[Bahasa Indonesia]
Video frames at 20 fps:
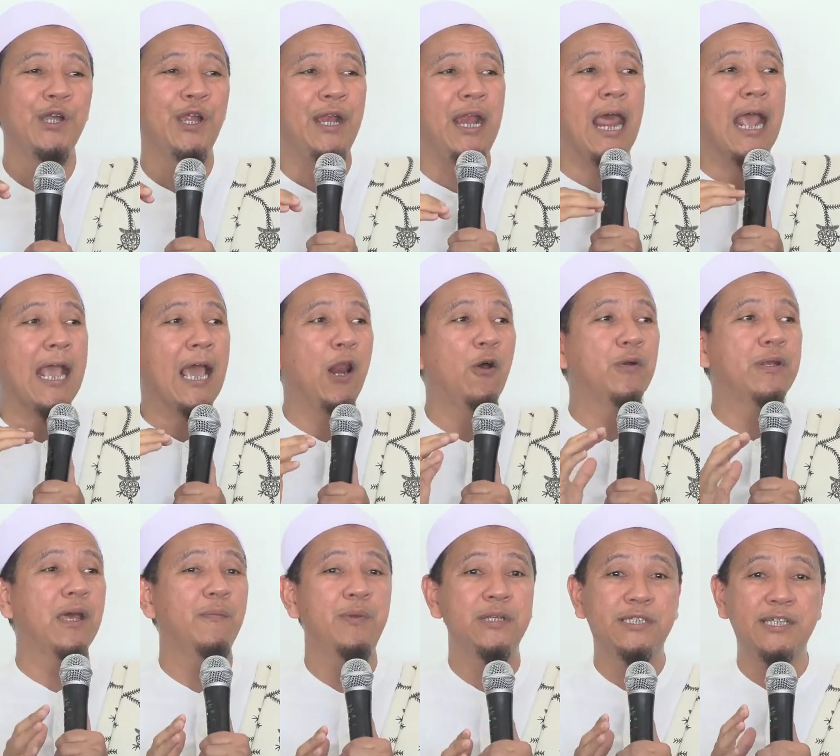Nah kalau
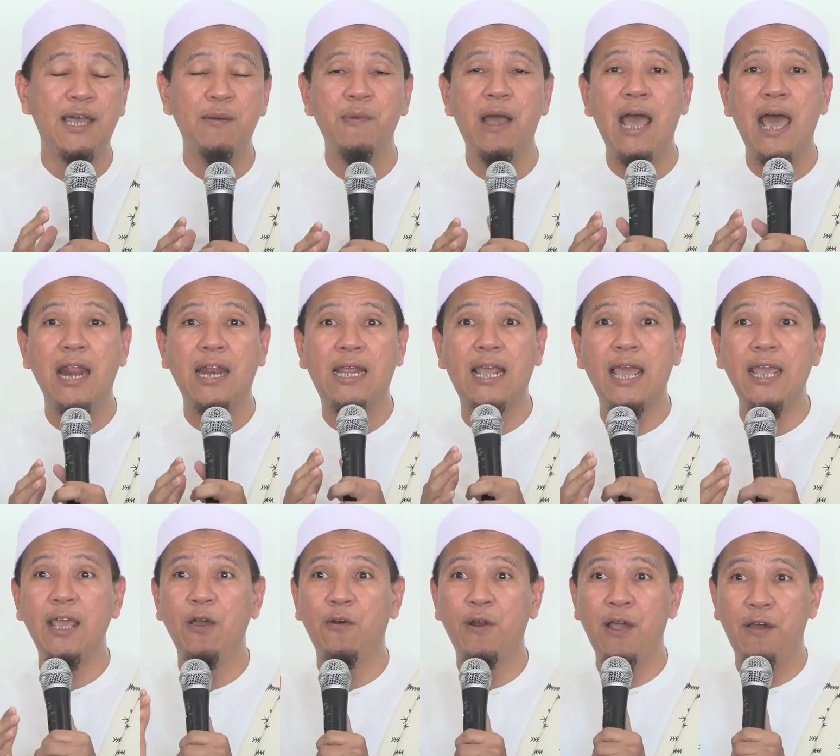udah bisa
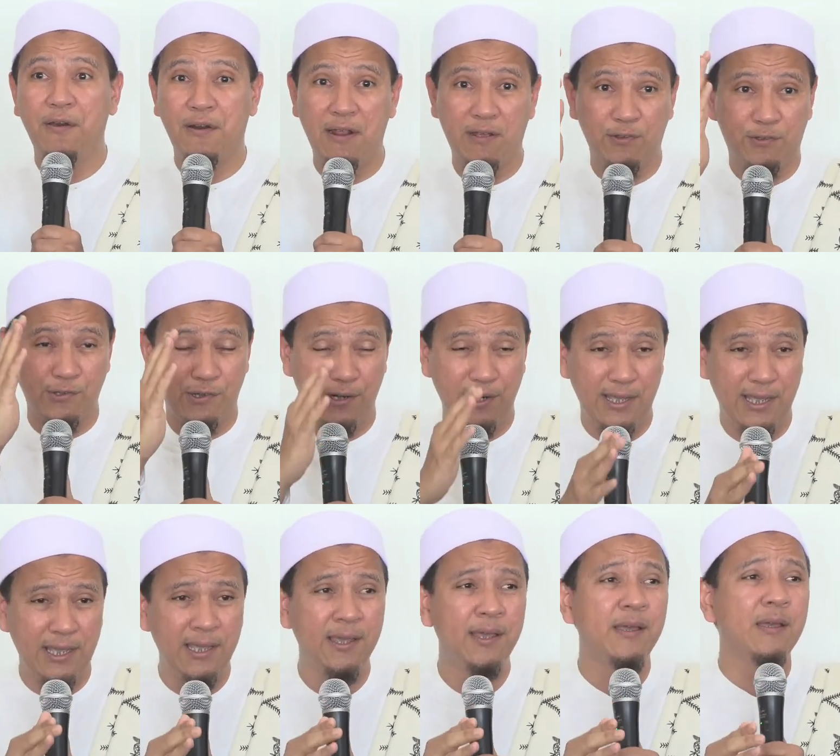menghargai orang-orang
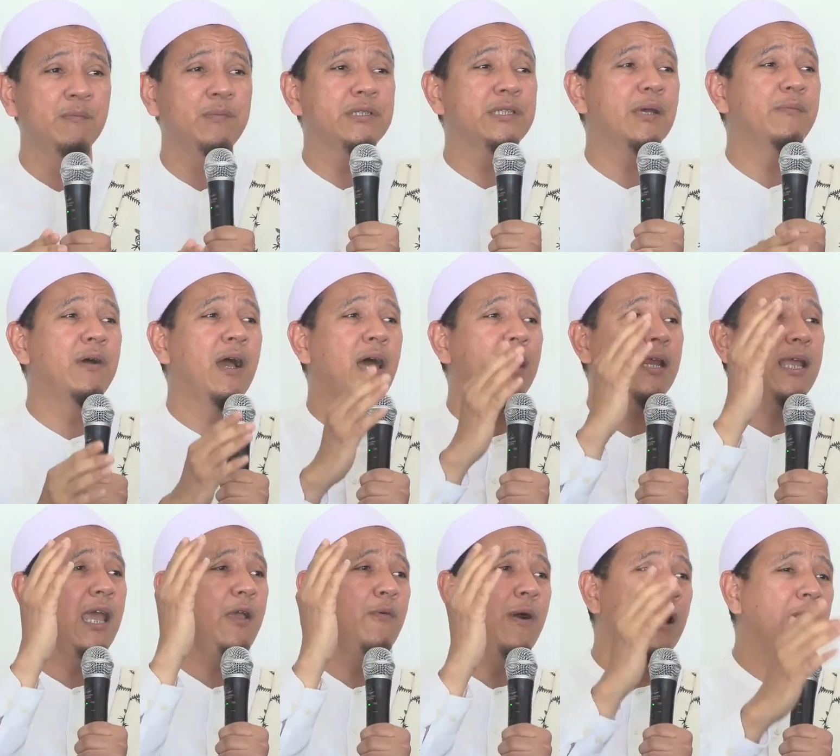soleh, bisa
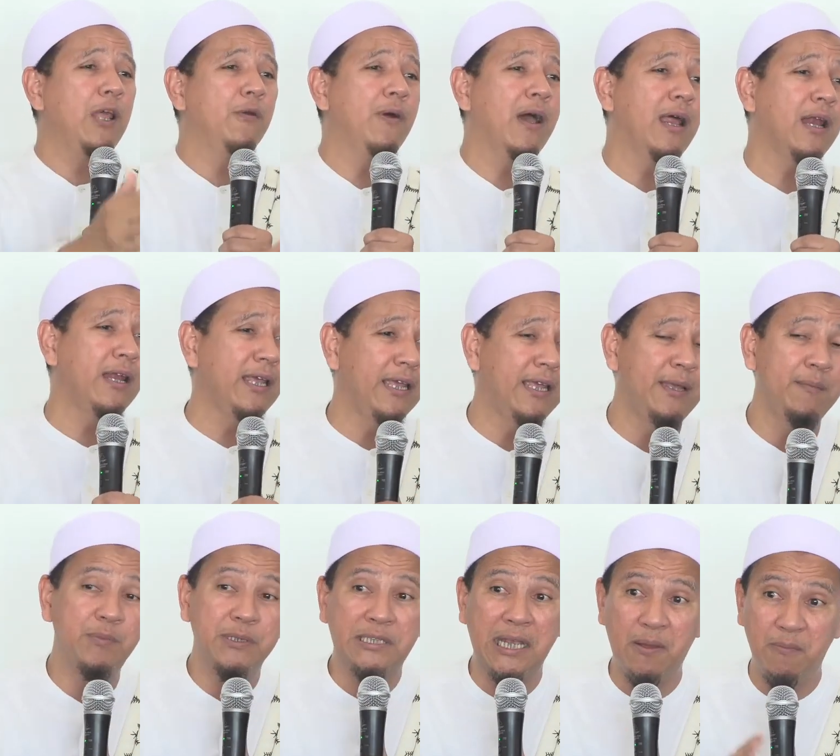menghargai
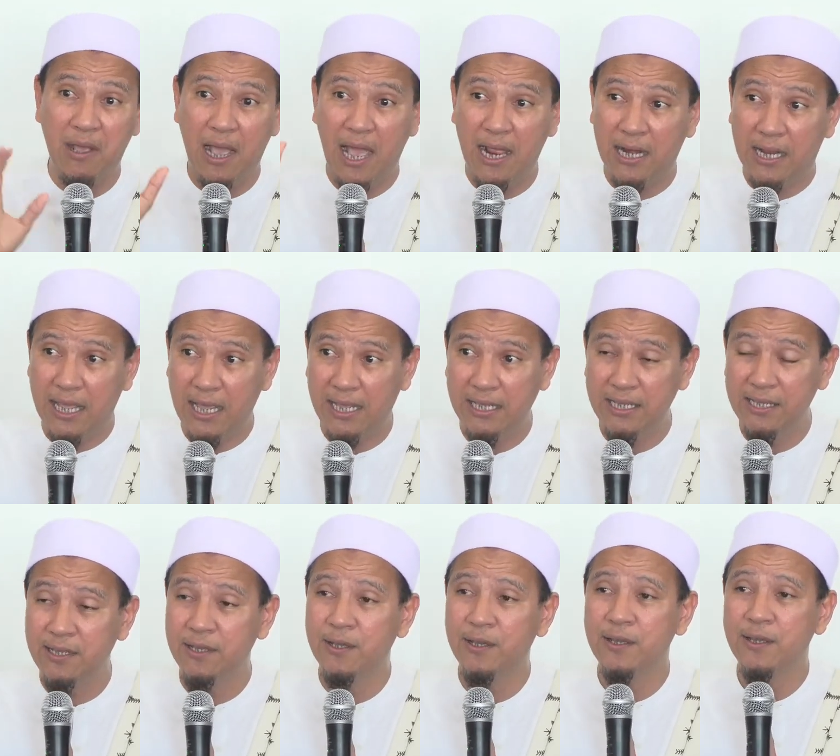wali-wali, bisa
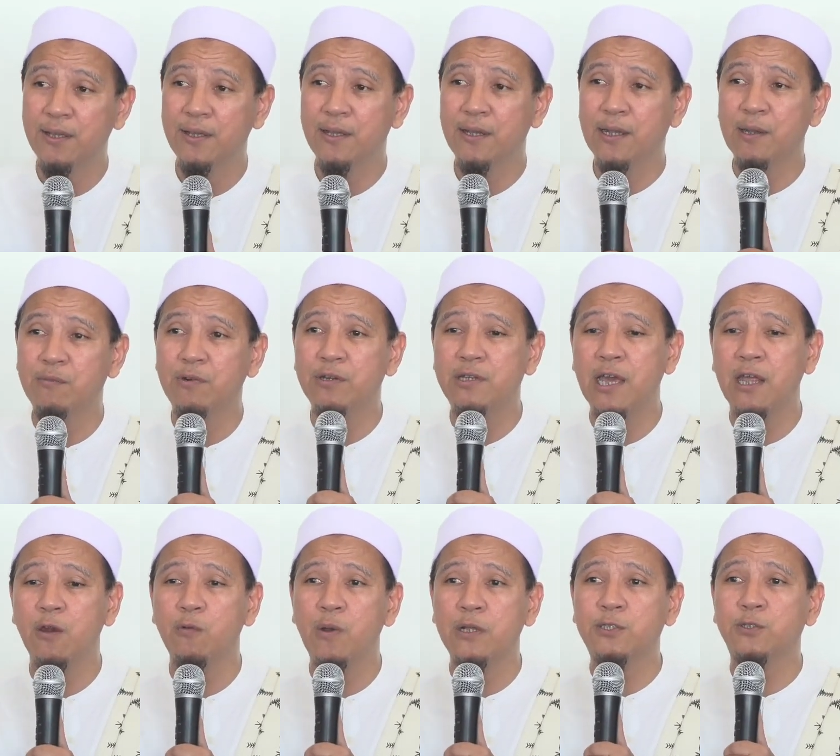menghargai,
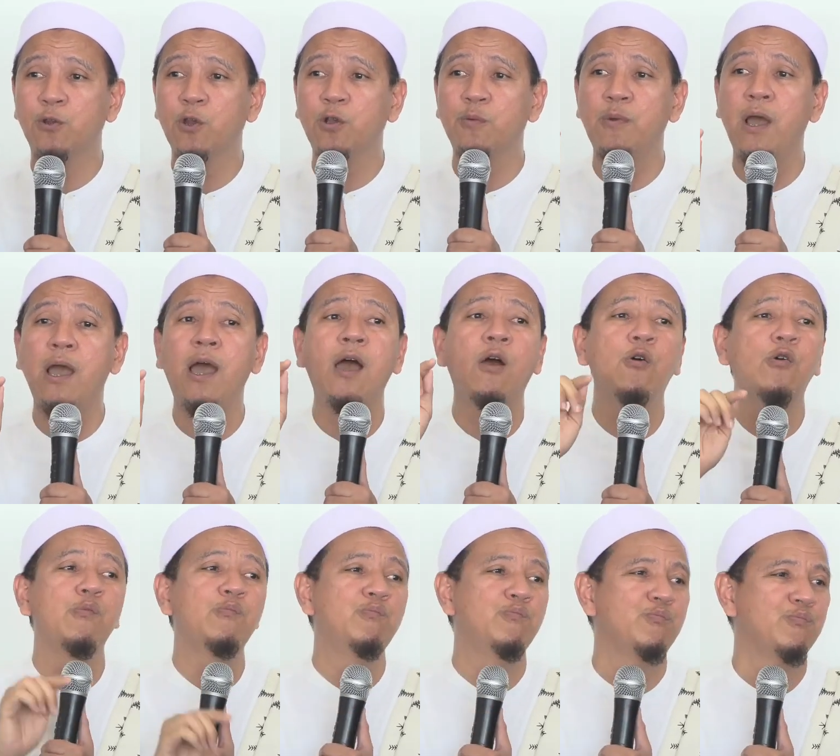kemudian wasluk
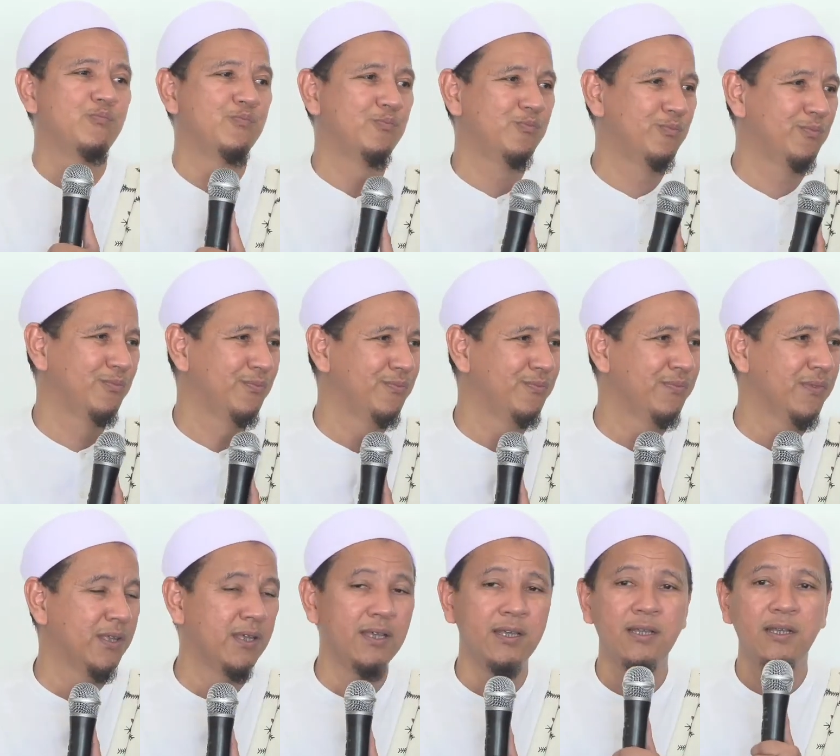ma'ahum.
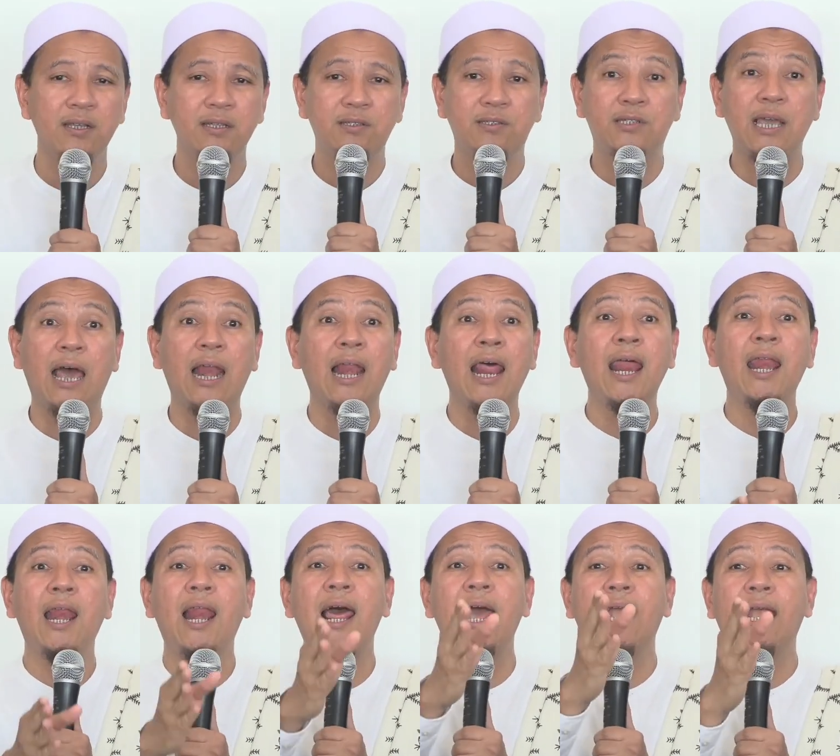
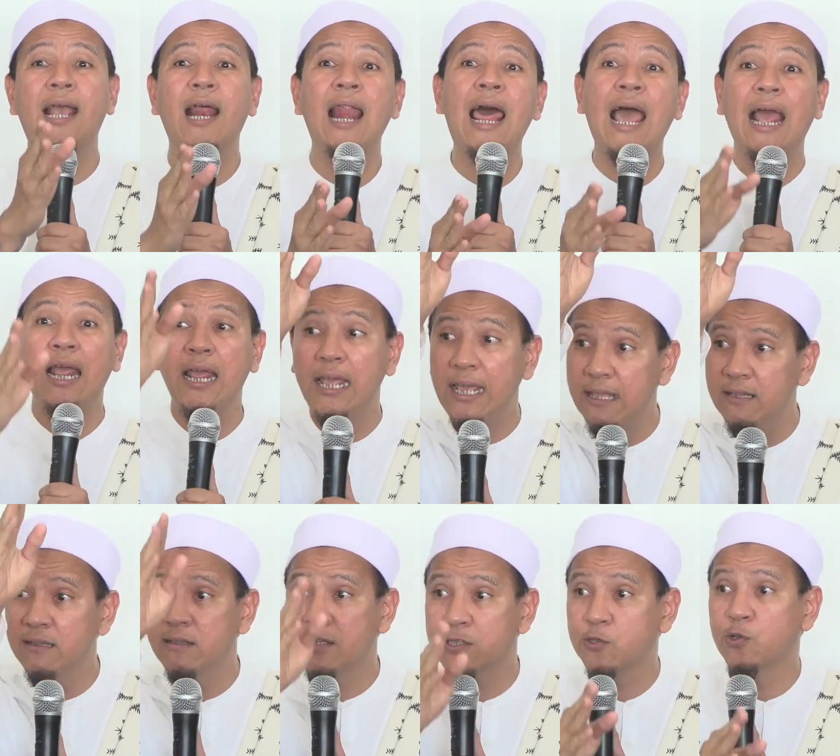Jalanlah ke
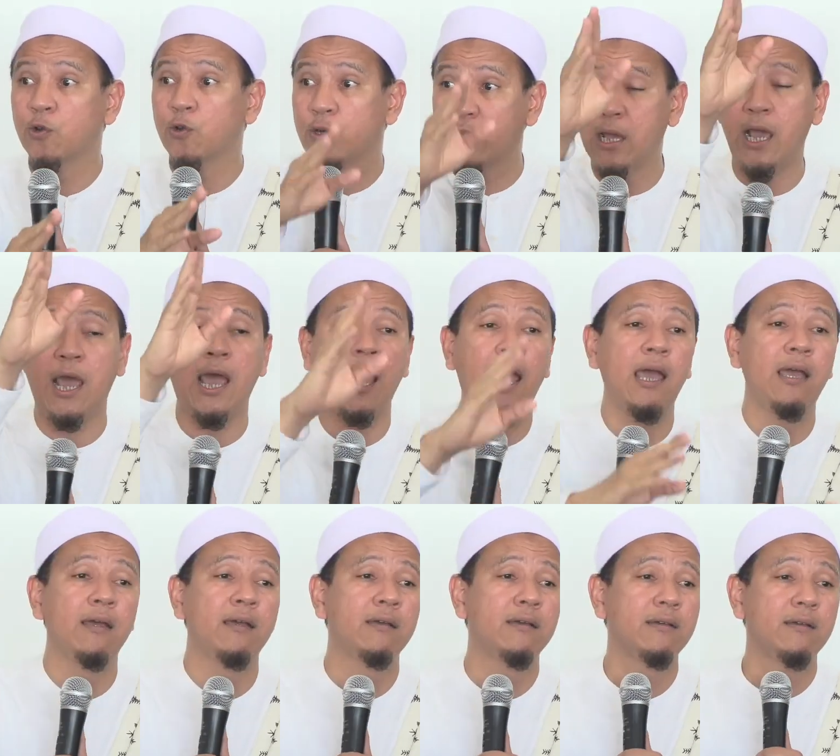langit, ke surga,
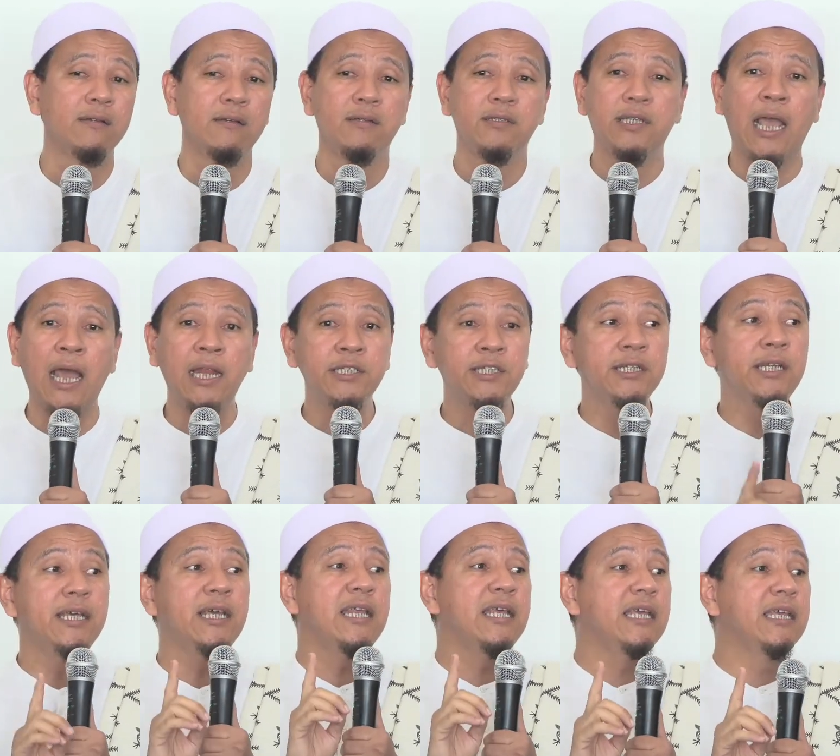jangan
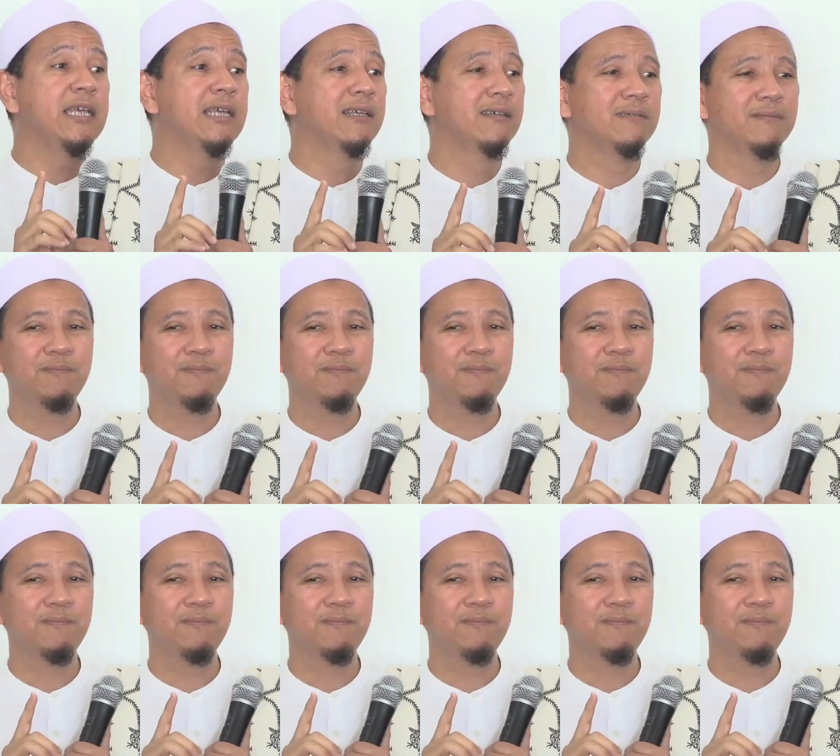sendiri.